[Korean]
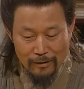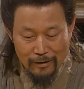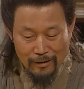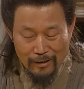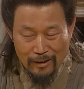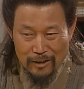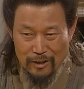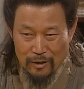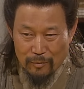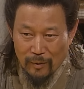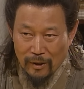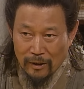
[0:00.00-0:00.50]

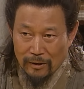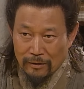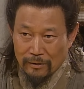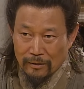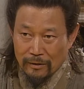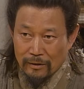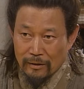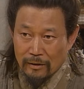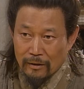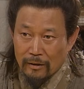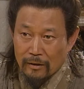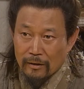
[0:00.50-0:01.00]
하지만
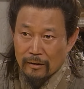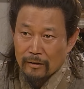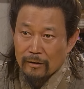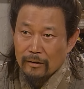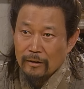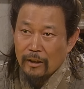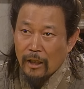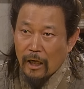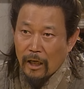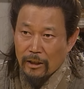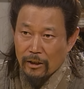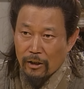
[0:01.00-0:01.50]

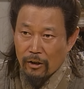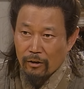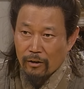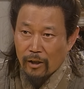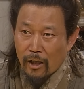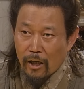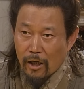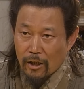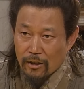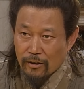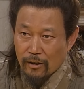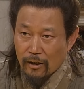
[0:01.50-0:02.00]
단영
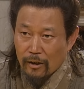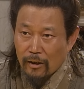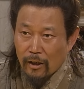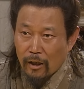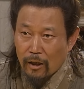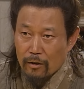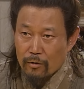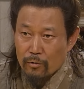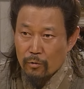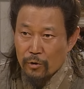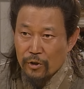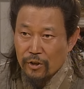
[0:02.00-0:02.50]
아가씨에
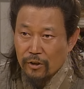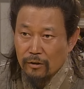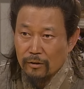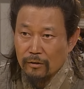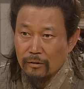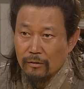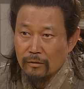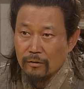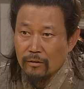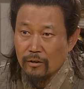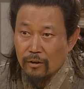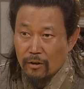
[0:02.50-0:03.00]
대한
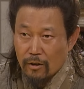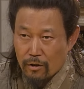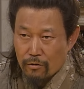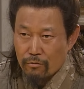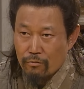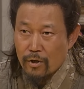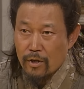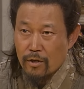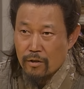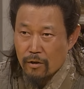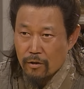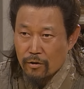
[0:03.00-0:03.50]
소식은 들을
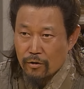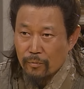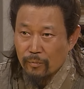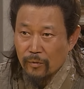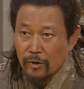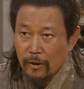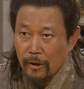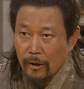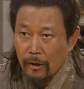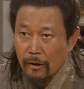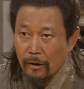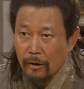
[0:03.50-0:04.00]
수
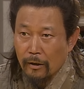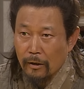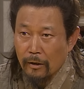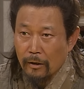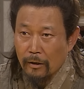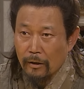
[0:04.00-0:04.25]
있었습니다.